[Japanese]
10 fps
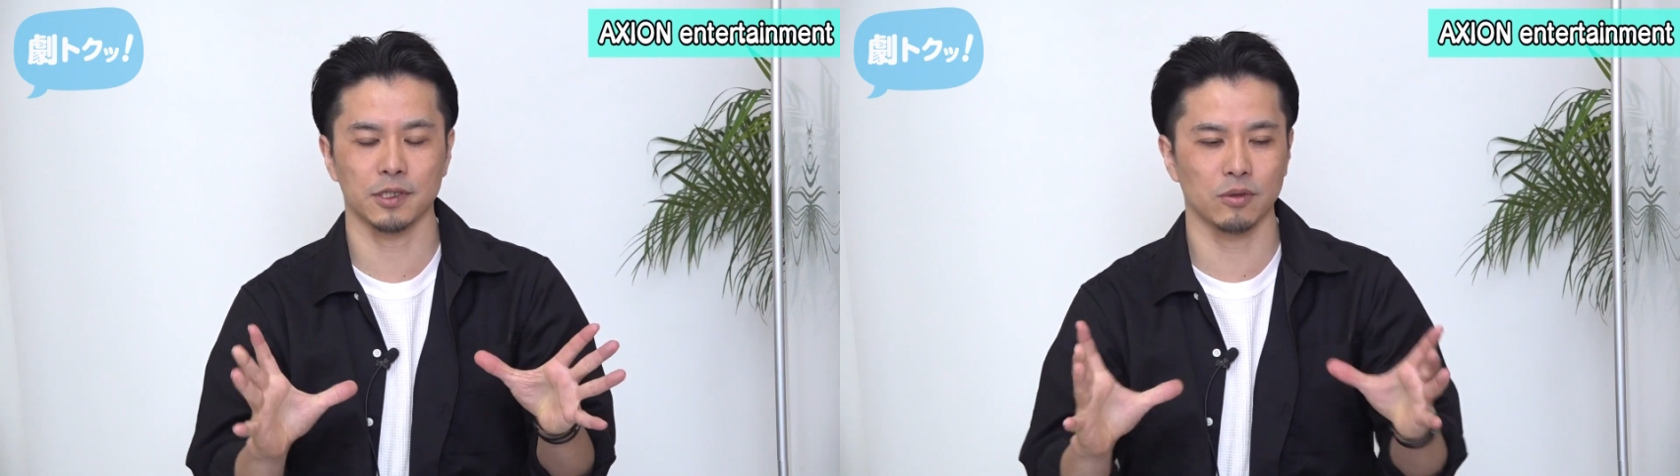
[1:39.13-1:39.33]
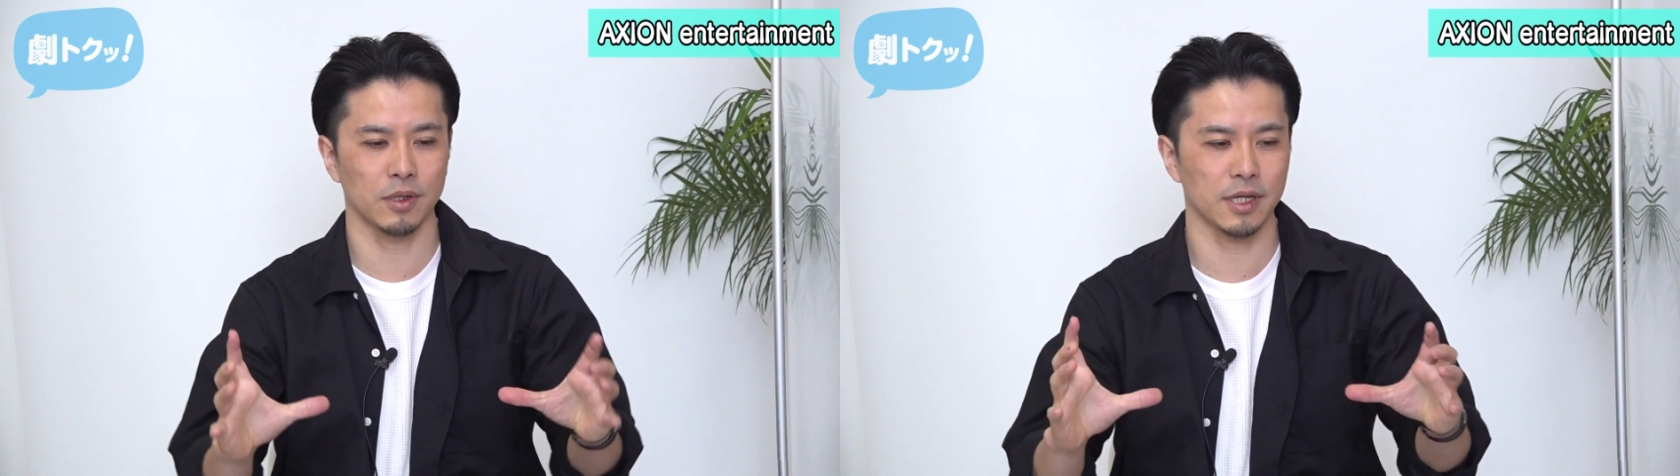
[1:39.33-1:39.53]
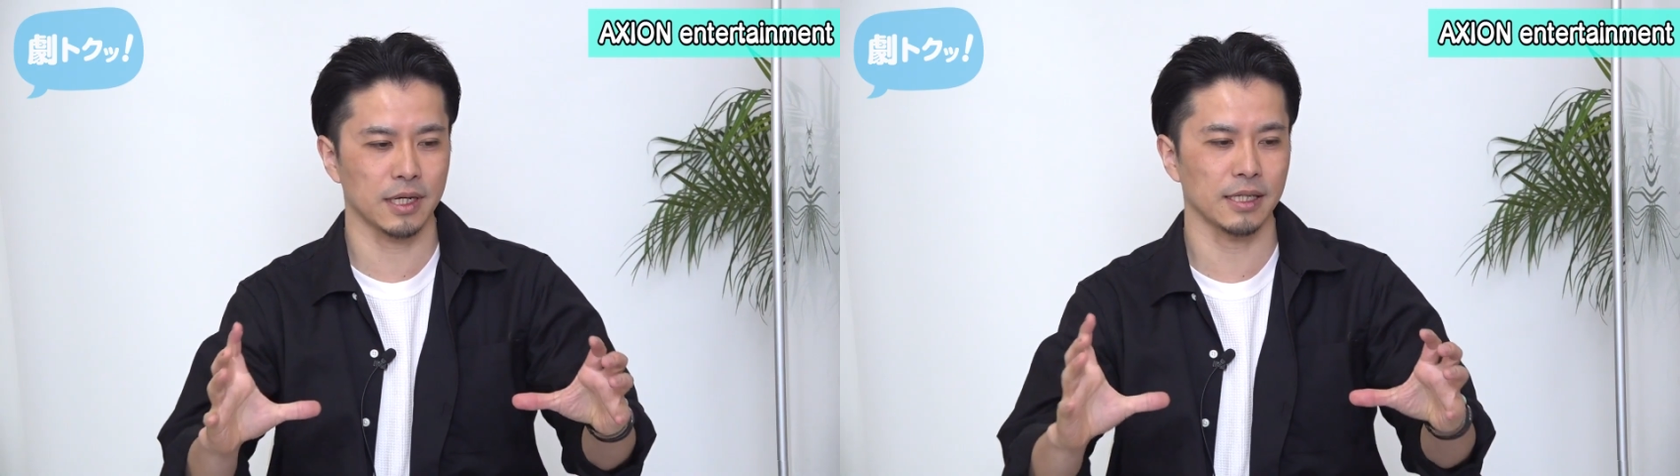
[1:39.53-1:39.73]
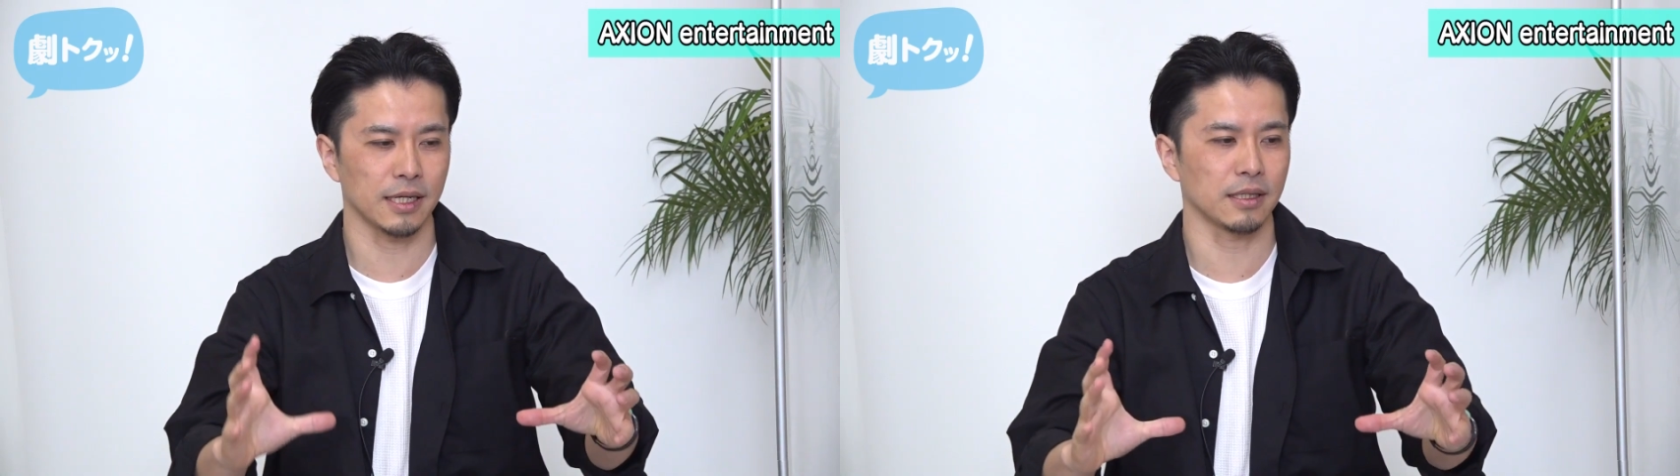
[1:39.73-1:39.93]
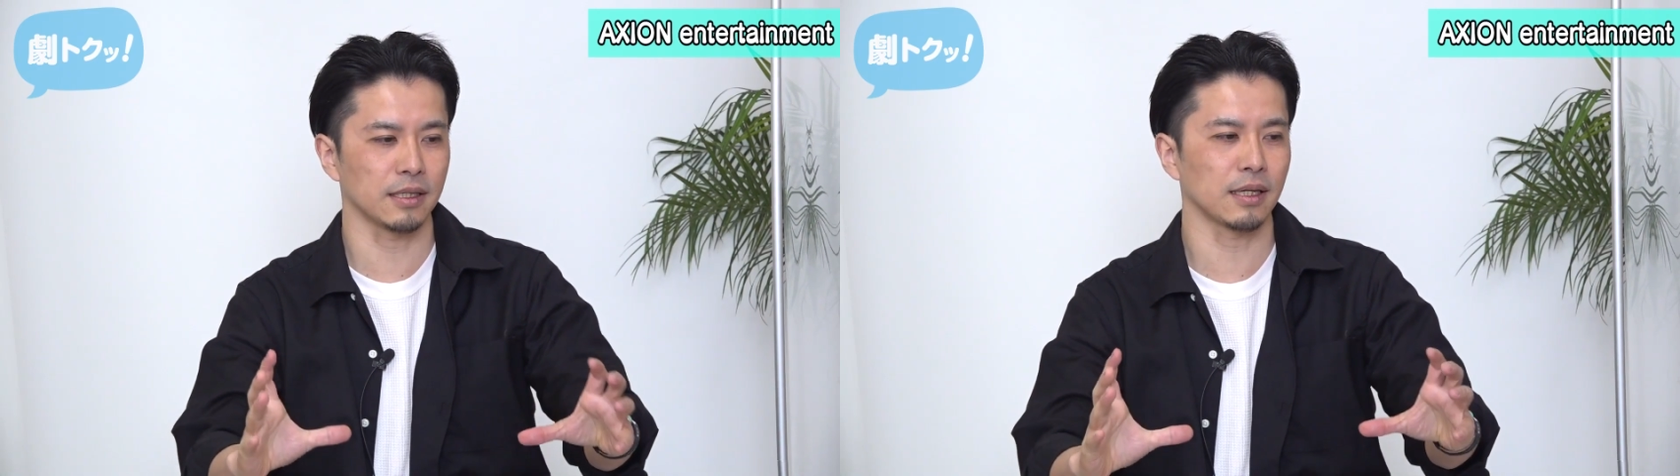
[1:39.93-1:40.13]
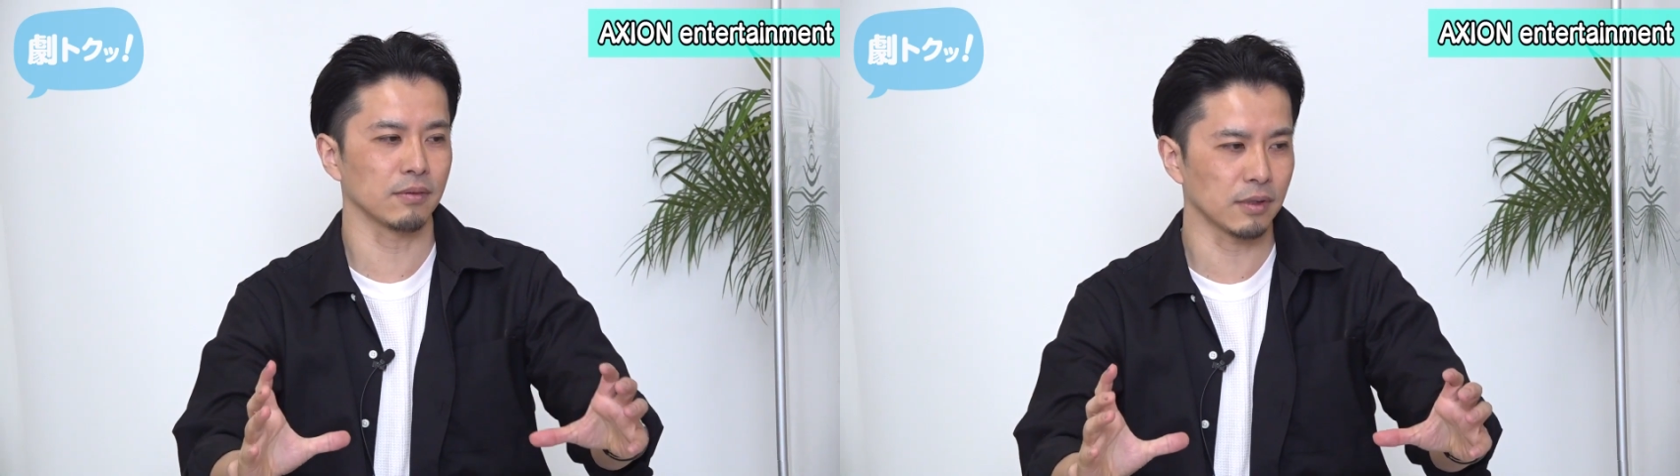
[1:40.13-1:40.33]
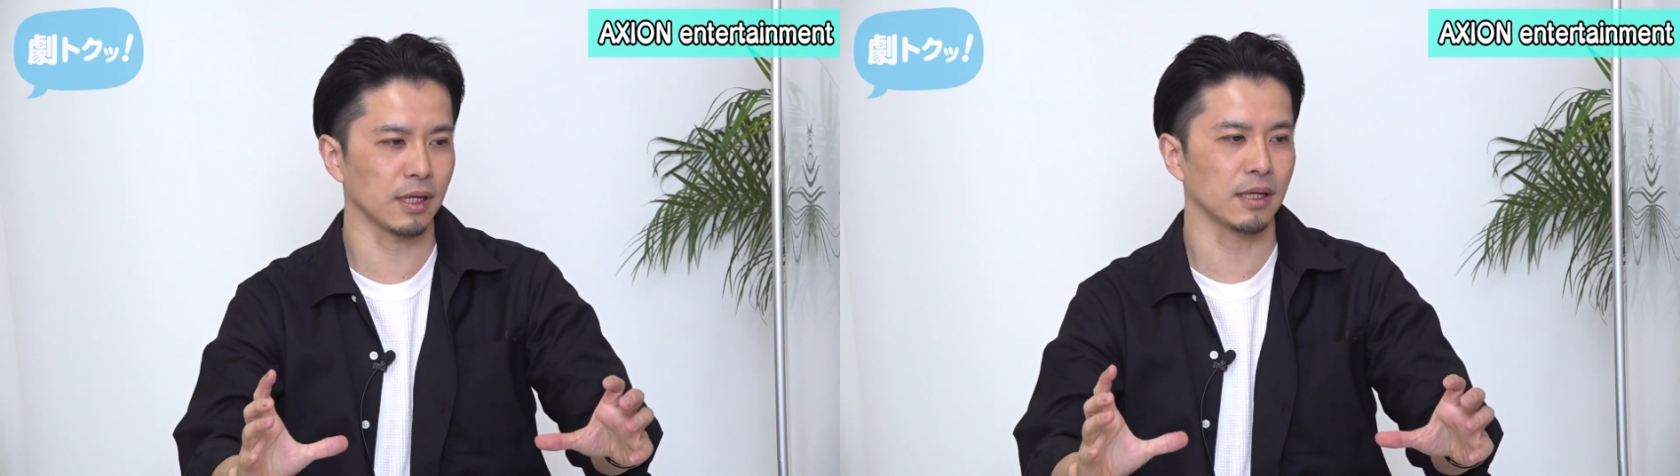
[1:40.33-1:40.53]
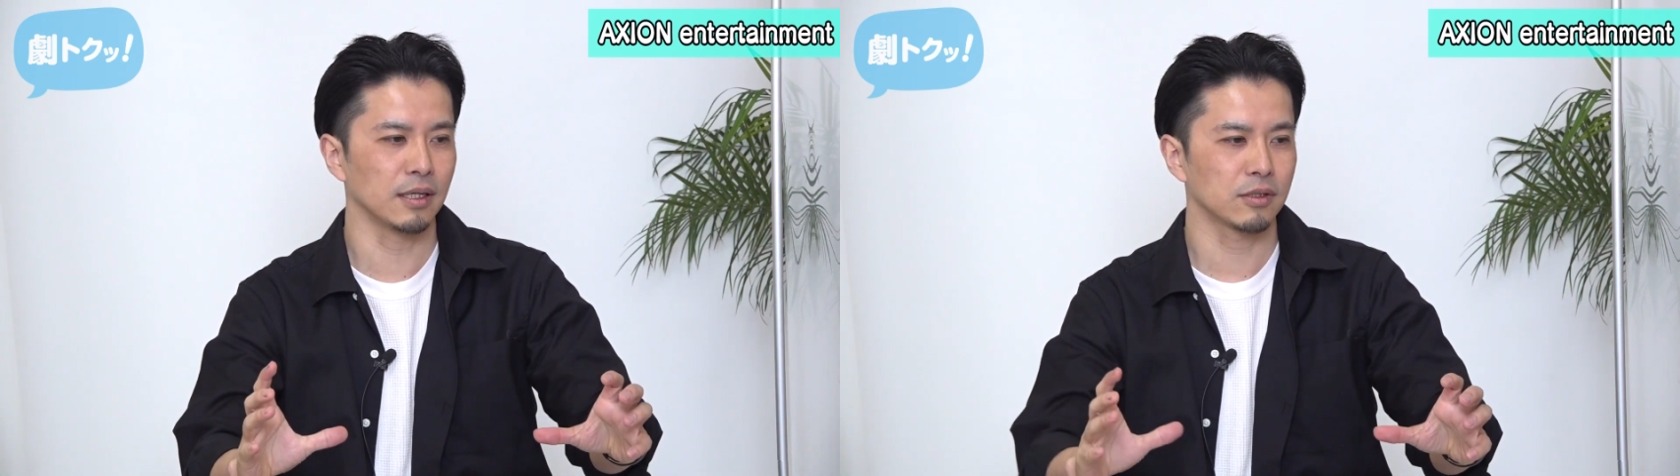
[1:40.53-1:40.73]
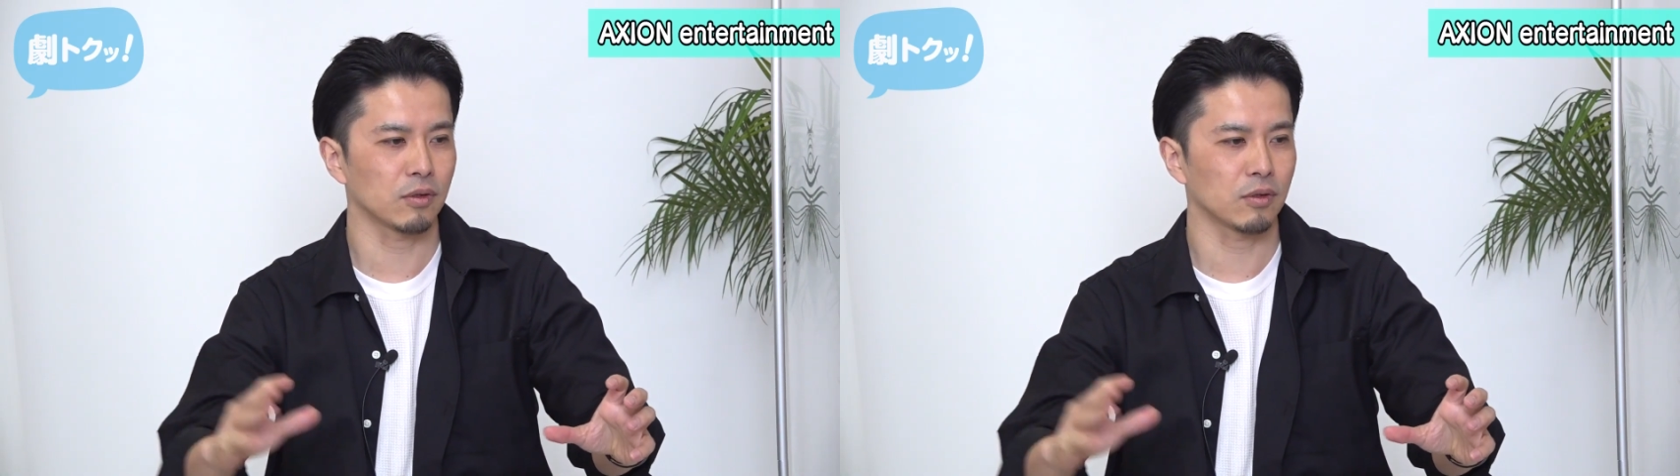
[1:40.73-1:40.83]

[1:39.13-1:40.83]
小エ劇会でやってたので、うん、